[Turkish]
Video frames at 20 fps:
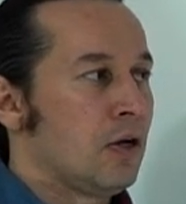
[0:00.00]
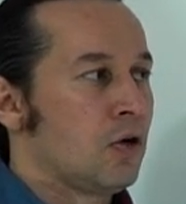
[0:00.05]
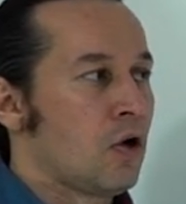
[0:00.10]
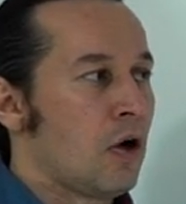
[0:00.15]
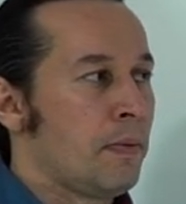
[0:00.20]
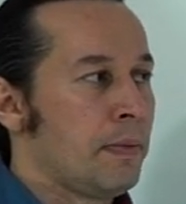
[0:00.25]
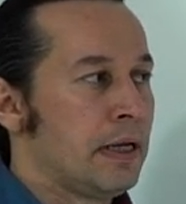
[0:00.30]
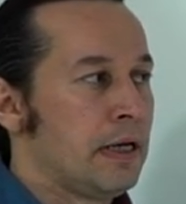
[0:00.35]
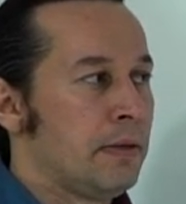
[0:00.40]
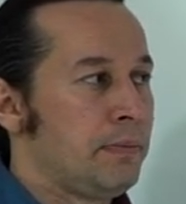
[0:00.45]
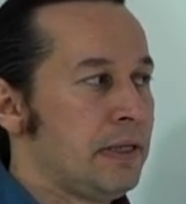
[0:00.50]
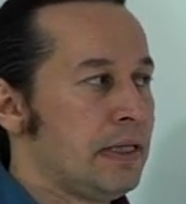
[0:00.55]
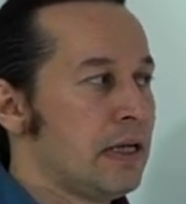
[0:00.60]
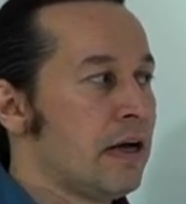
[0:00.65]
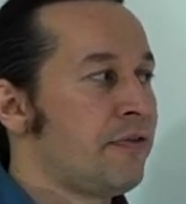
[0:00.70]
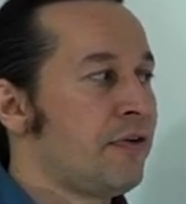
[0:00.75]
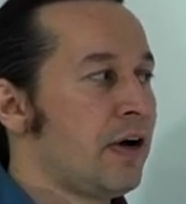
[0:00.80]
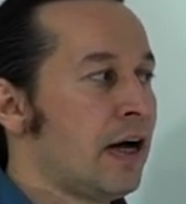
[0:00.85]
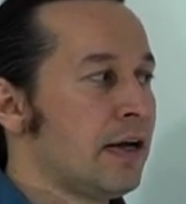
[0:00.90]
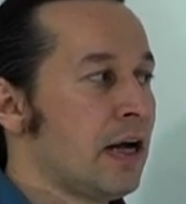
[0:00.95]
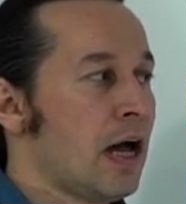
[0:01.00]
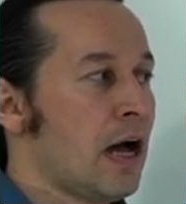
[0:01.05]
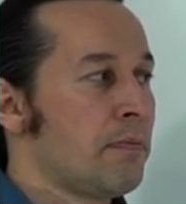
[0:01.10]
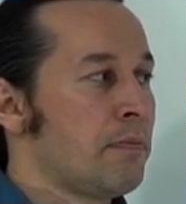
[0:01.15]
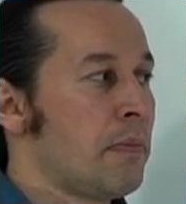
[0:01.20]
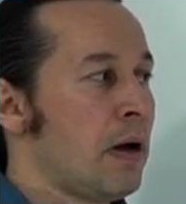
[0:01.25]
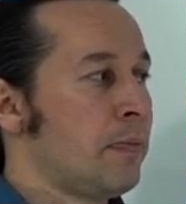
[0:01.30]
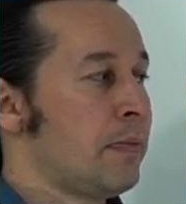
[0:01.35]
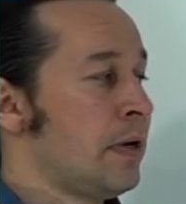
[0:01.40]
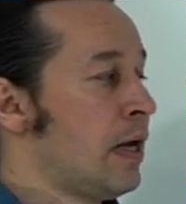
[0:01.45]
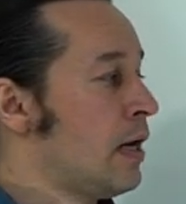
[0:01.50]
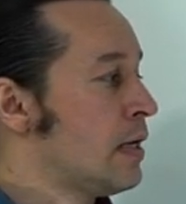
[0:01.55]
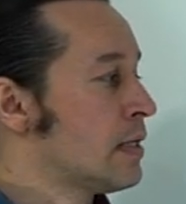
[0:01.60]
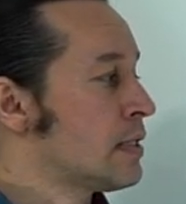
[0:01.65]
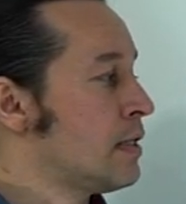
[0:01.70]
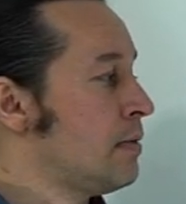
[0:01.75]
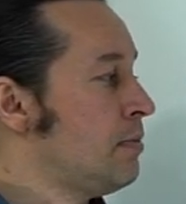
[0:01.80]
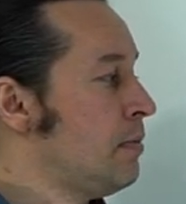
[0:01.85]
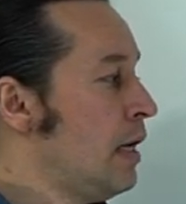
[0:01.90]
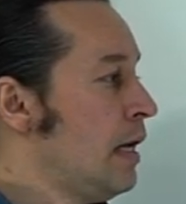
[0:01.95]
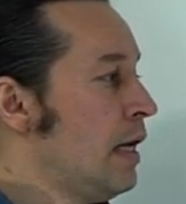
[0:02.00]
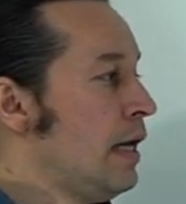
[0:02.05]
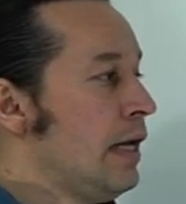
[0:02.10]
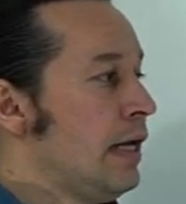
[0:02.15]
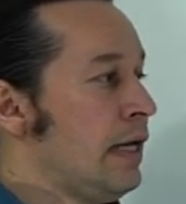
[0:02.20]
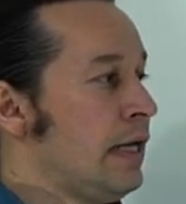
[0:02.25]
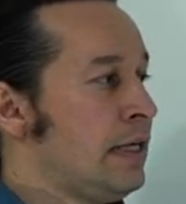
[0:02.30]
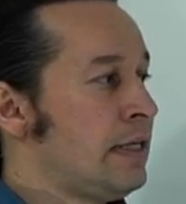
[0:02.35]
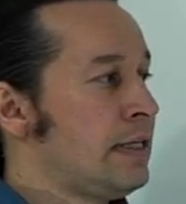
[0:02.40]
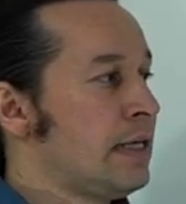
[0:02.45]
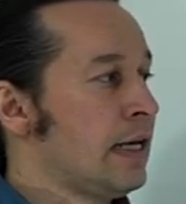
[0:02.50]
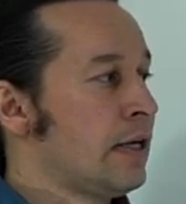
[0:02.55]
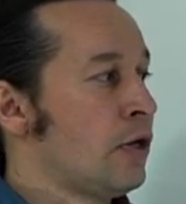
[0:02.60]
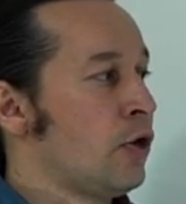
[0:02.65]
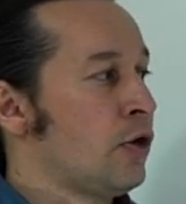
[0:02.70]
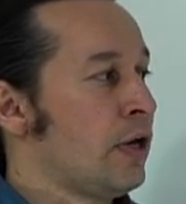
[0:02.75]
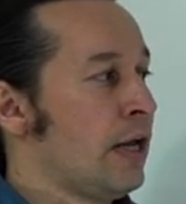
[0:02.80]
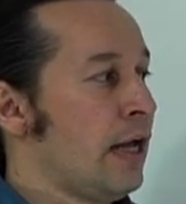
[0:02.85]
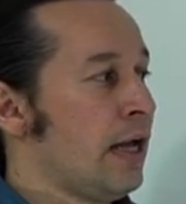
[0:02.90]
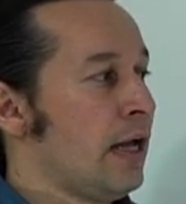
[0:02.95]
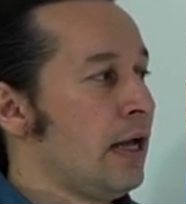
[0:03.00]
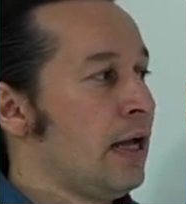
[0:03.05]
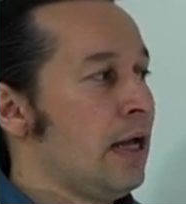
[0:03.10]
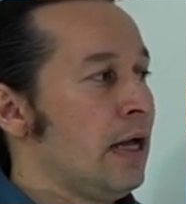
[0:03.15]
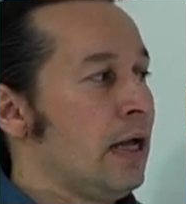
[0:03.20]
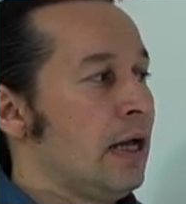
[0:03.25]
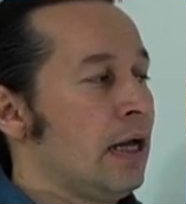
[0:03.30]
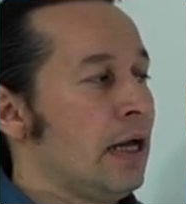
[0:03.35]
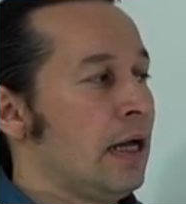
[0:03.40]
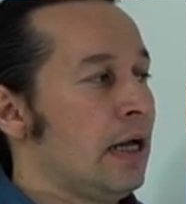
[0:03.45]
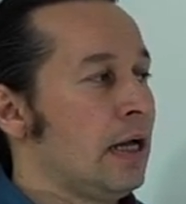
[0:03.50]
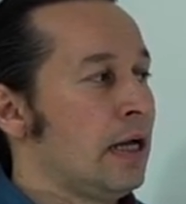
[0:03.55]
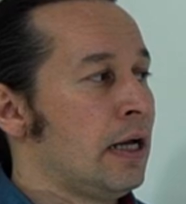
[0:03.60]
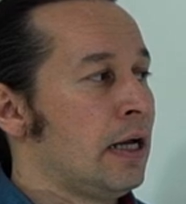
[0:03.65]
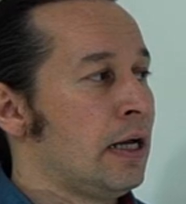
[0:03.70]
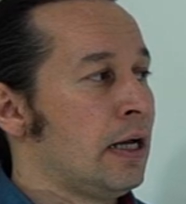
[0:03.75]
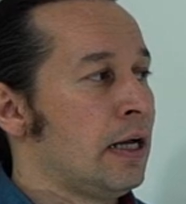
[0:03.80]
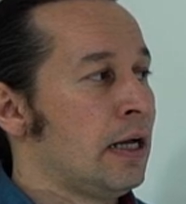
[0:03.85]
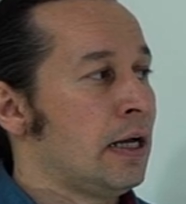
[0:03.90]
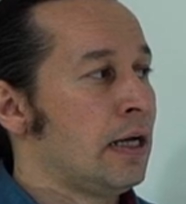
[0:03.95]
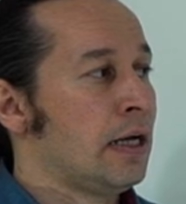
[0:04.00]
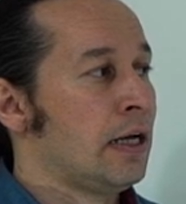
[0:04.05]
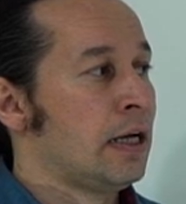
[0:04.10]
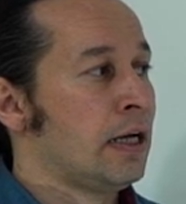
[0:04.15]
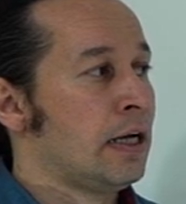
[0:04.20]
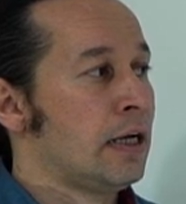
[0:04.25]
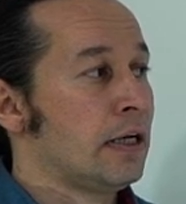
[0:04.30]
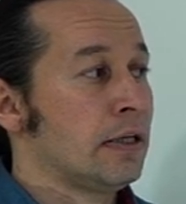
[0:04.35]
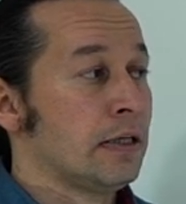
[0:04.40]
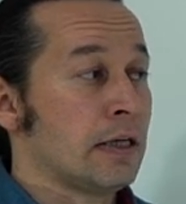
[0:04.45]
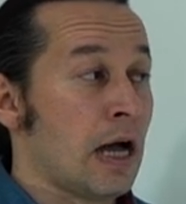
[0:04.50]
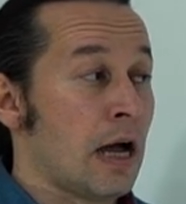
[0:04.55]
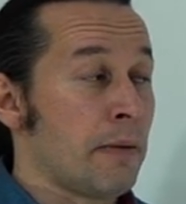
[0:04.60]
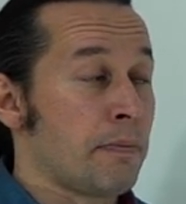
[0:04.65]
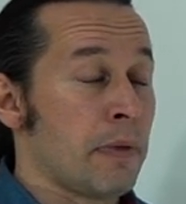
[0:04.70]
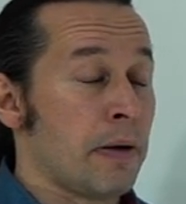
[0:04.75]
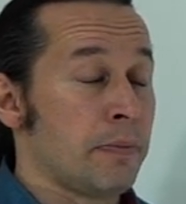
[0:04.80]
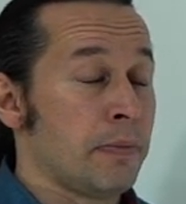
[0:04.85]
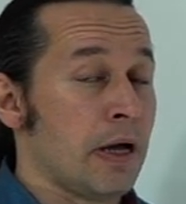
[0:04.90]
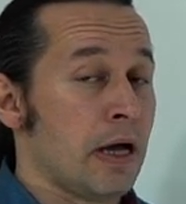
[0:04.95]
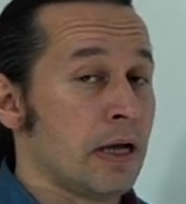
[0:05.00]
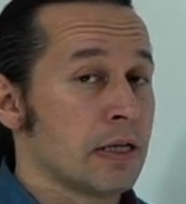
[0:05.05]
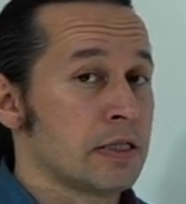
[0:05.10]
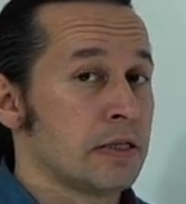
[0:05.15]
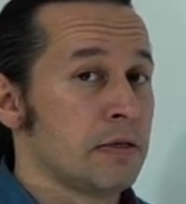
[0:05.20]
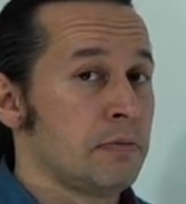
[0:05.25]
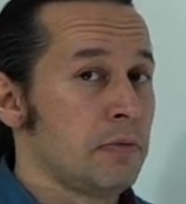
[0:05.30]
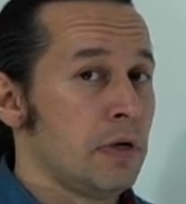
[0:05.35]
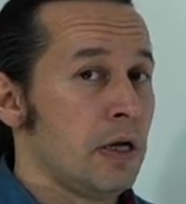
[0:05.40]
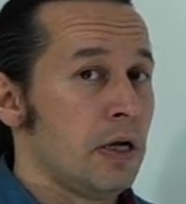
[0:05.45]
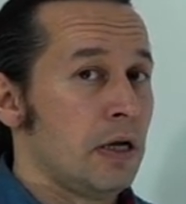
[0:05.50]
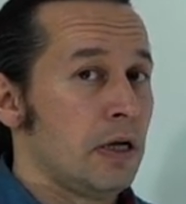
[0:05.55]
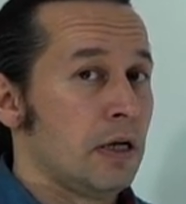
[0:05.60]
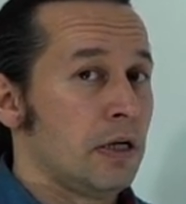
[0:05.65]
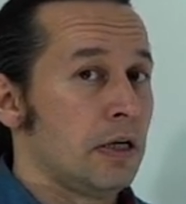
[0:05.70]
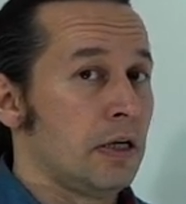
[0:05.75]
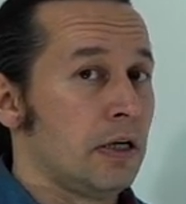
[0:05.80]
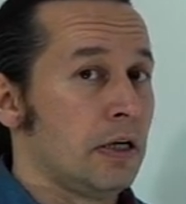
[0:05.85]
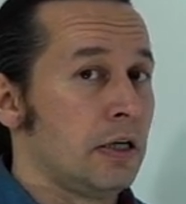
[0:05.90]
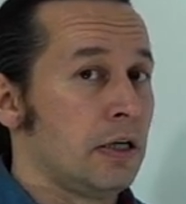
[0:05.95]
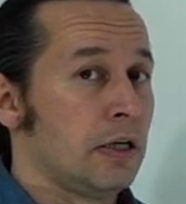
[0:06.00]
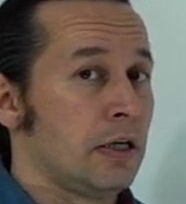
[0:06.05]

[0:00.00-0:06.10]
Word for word: Komeni bir defa ne yapmam lazım? İşe göre ee, ne yapmam lazım? Ee,